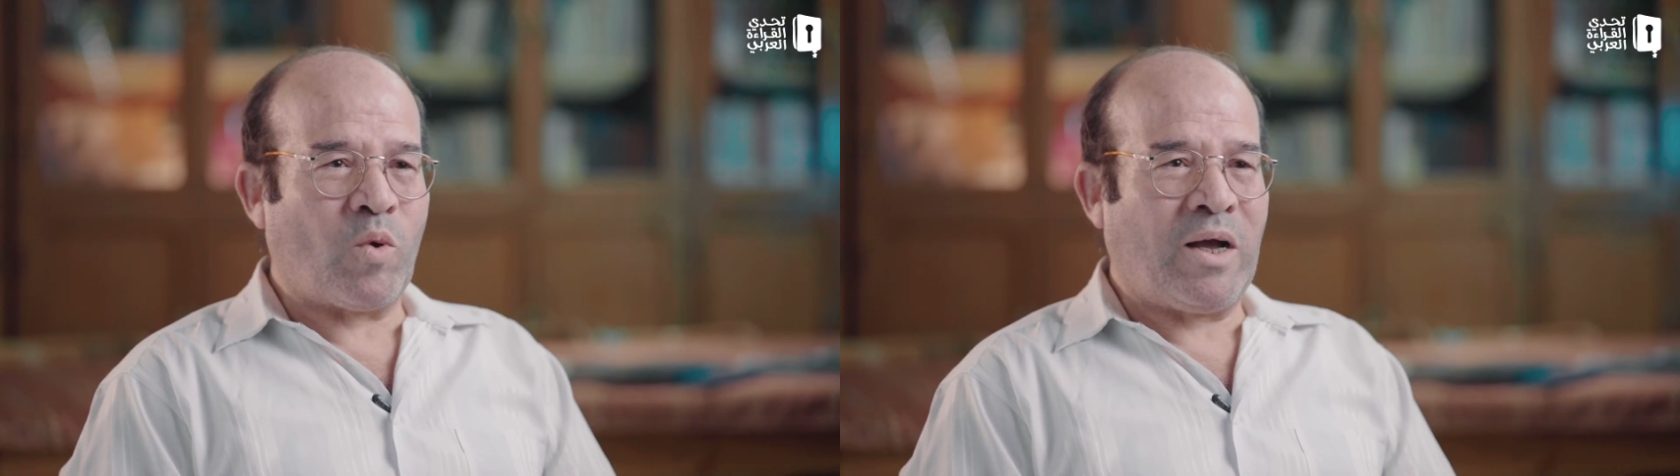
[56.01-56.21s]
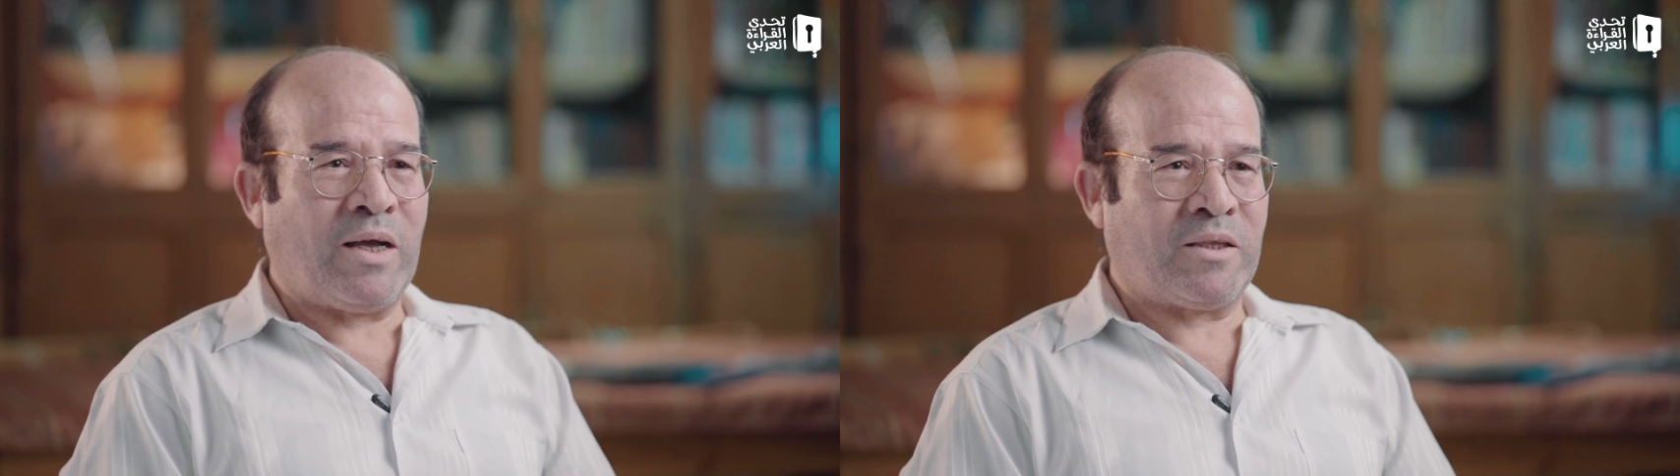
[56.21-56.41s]

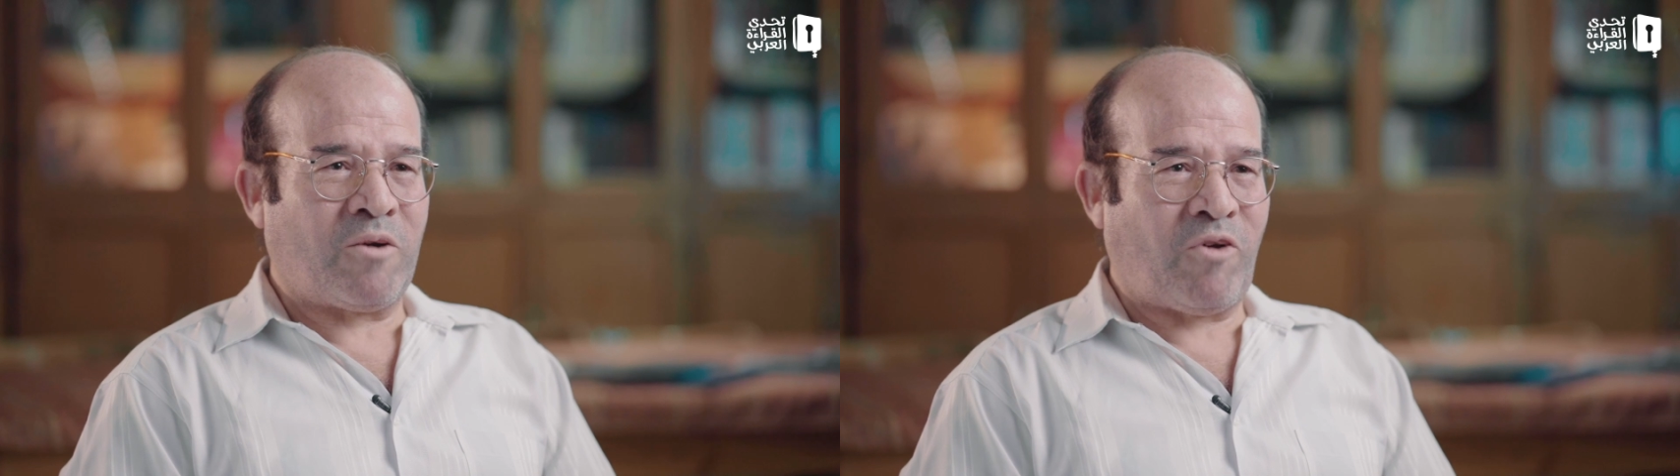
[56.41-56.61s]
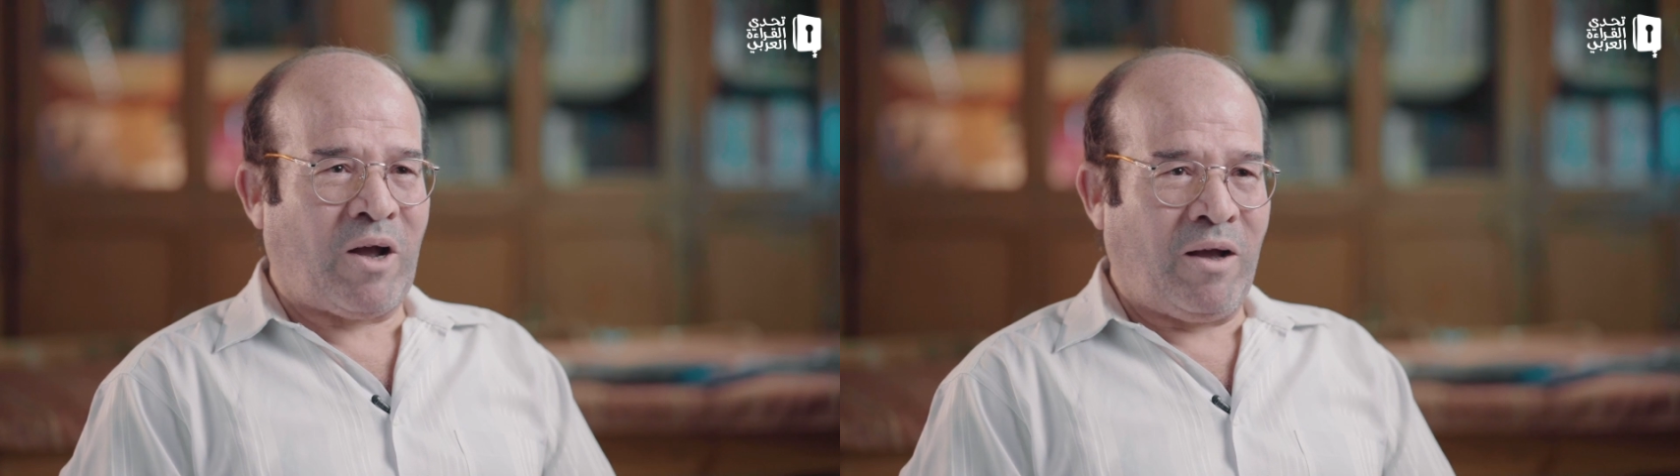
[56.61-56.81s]

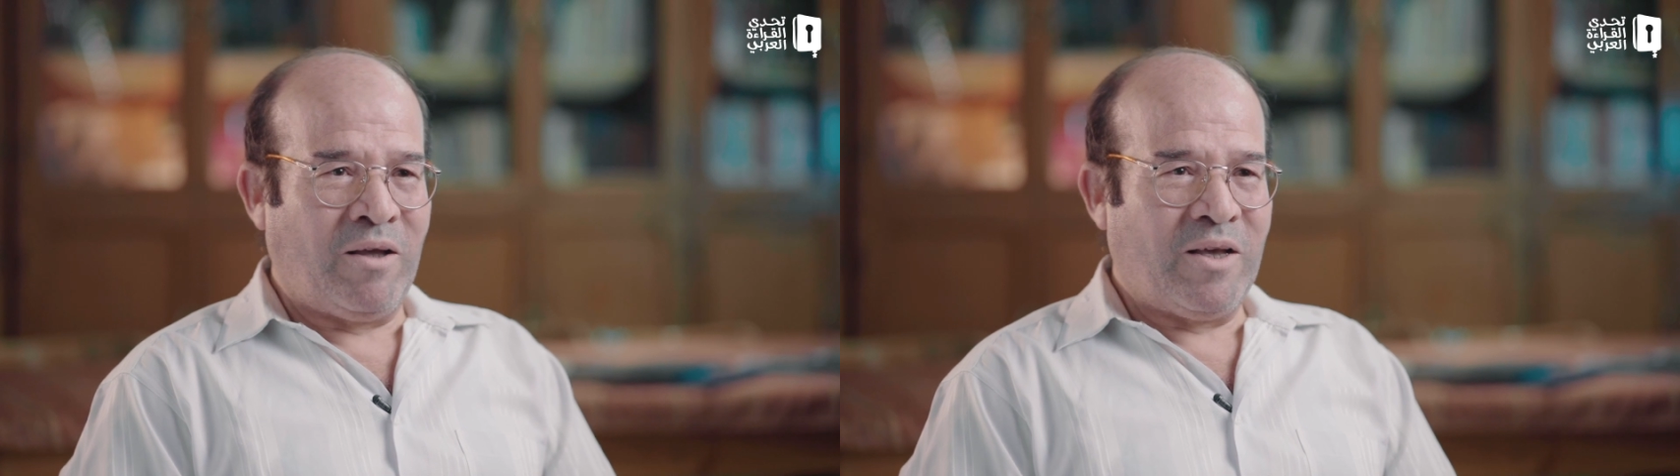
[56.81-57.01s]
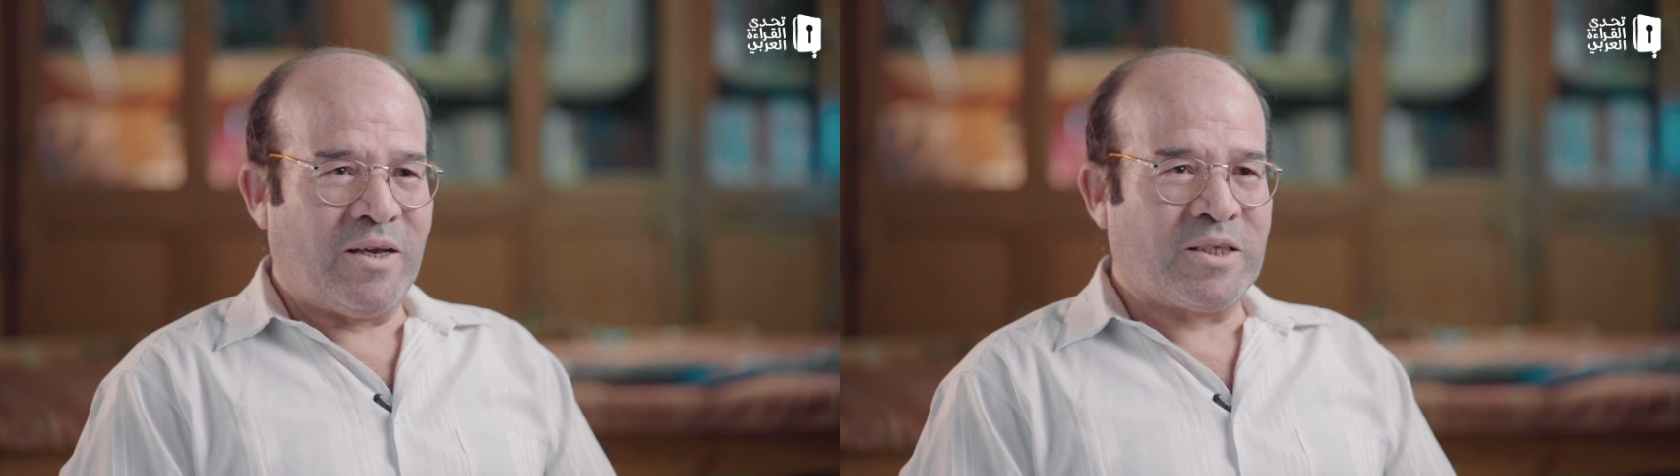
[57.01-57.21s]
وهترفع
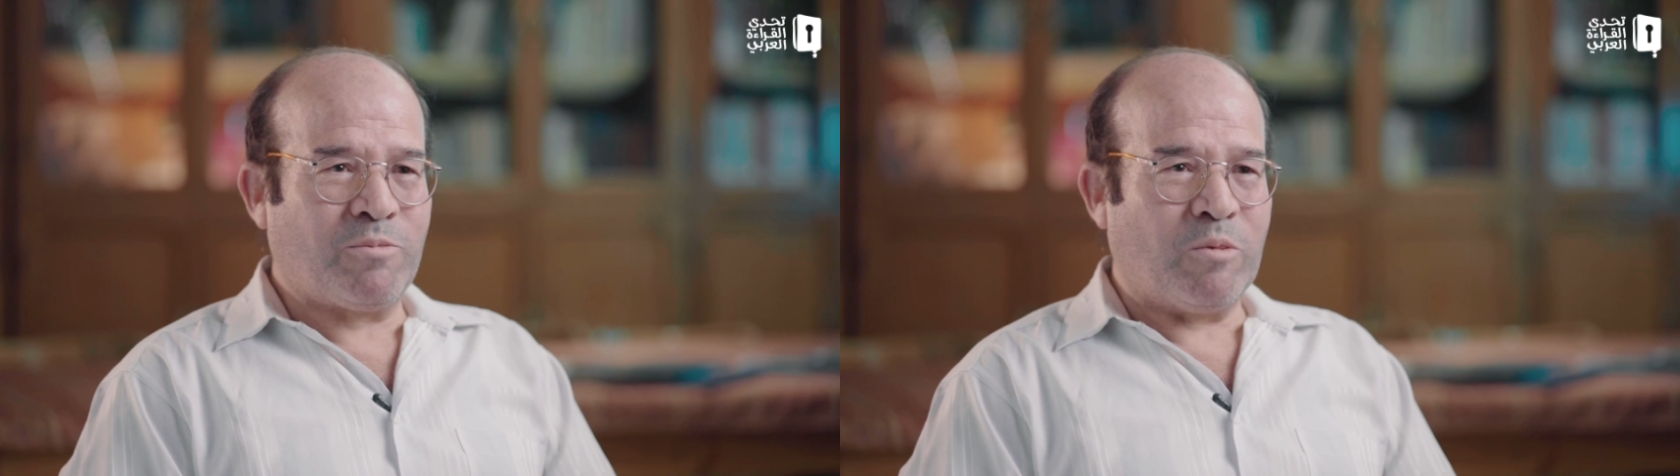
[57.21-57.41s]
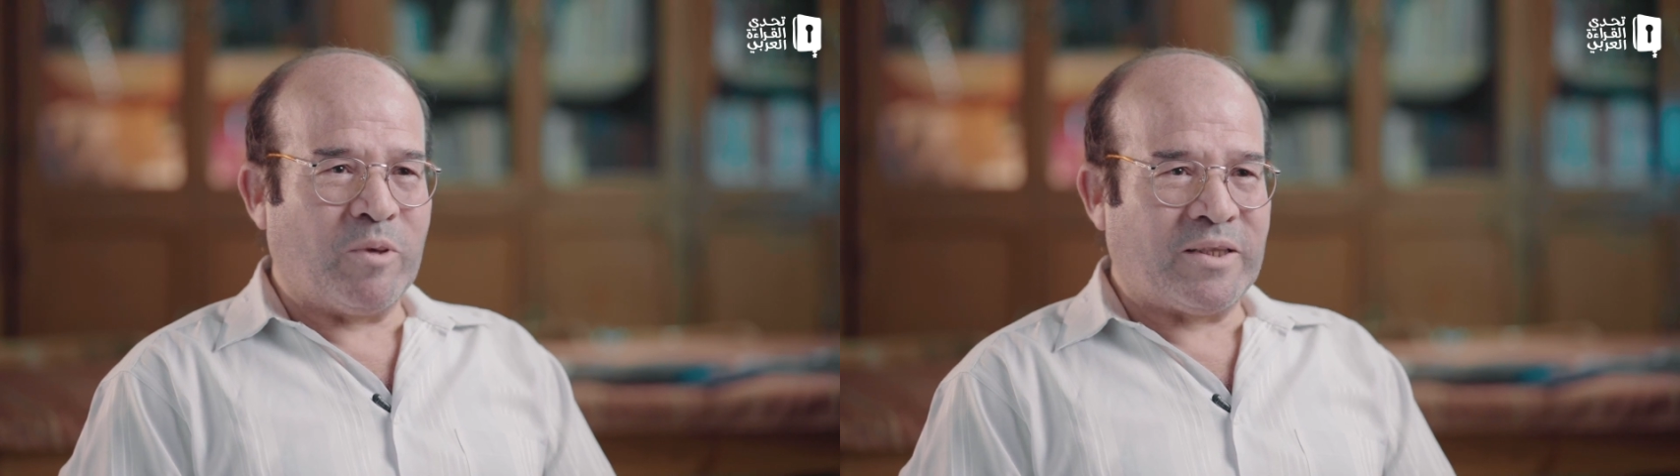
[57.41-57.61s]

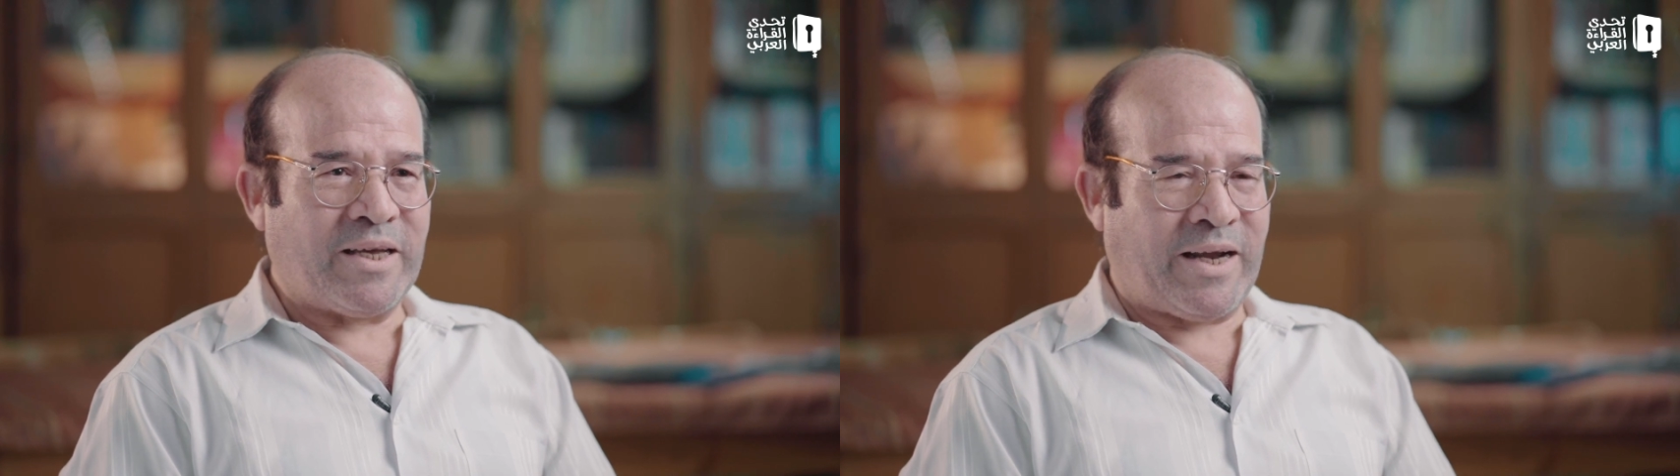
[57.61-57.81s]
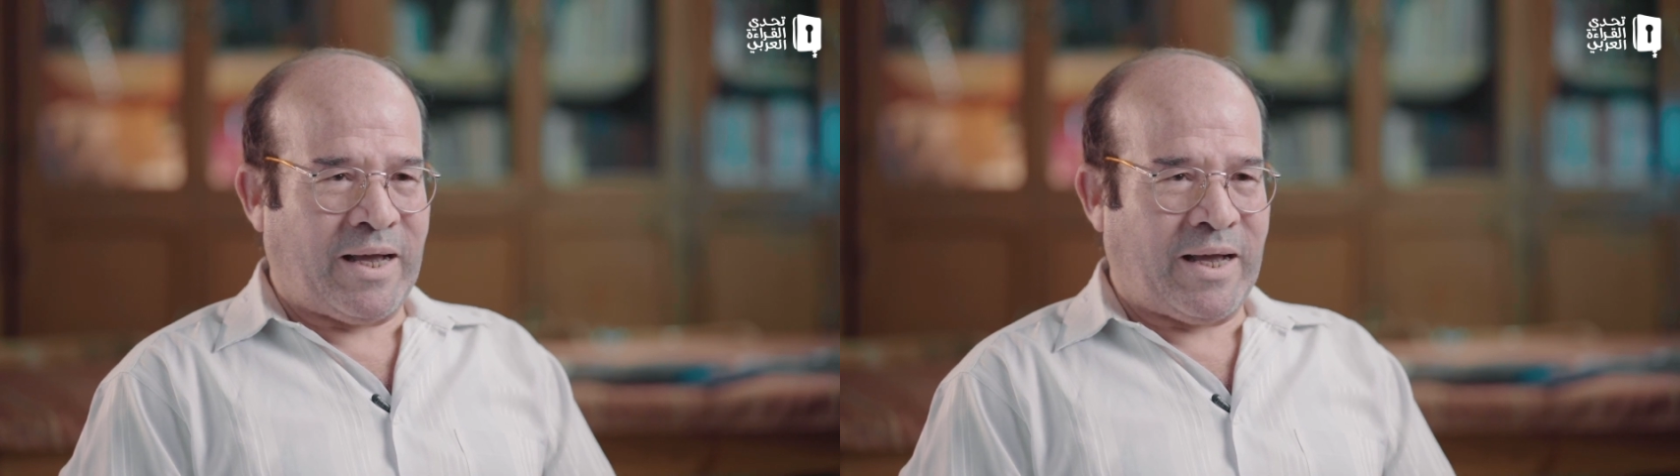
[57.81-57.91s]
اسم البنداري